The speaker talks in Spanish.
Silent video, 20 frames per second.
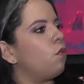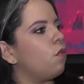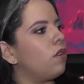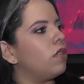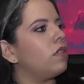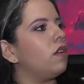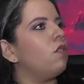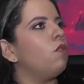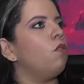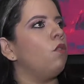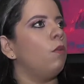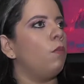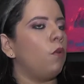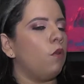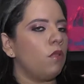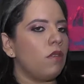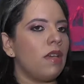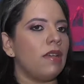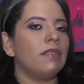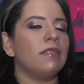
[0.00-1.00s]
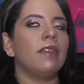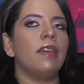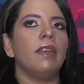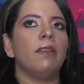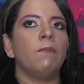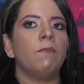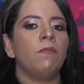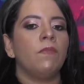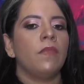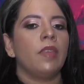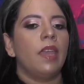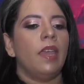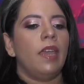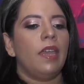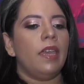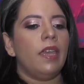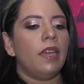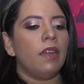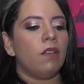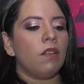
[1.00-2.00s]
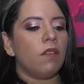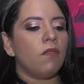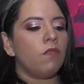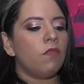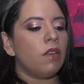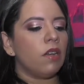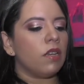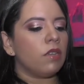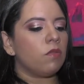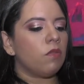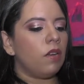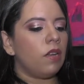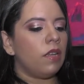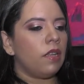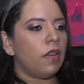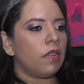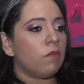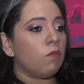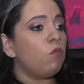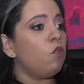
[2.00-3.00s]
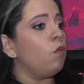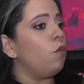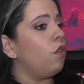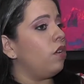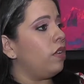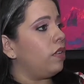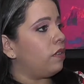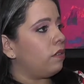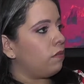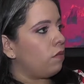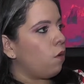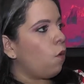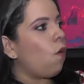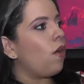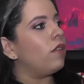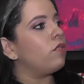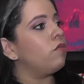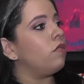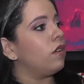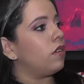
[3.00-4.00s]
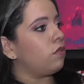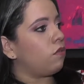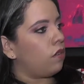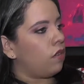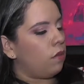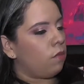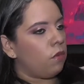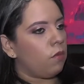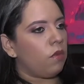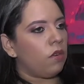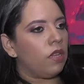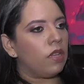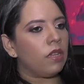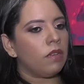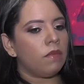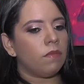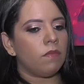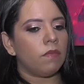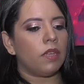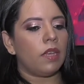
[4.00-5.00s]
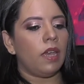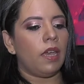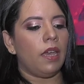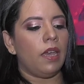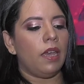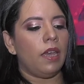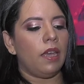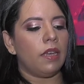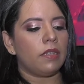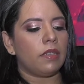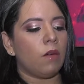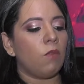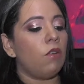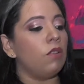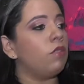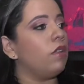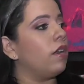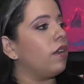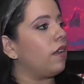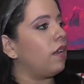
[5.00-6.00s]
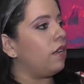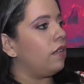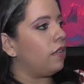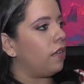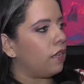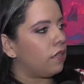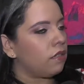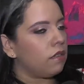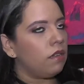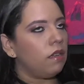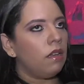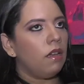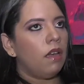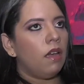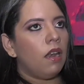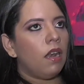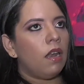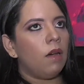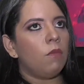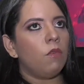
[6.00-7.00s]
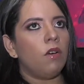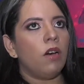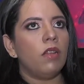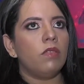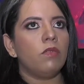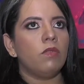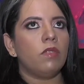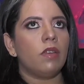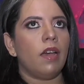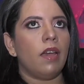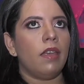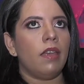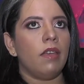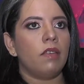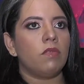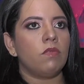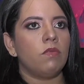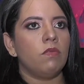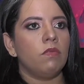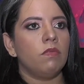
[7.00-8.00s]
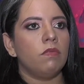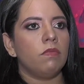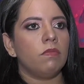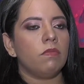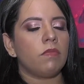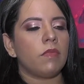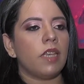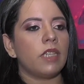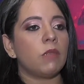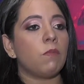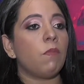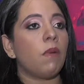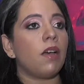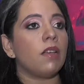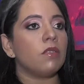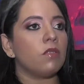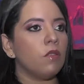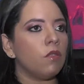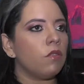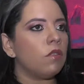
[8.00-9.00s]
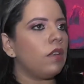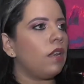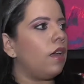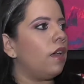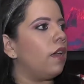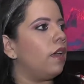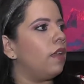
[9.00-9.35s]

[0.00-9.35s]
gruesa no lo podía hacer. Y creo que fue una casualidad muy bonita, o es una casualidad muy bonita, que se ha vuelto en realidad. La moda tu talla es un espacio donde la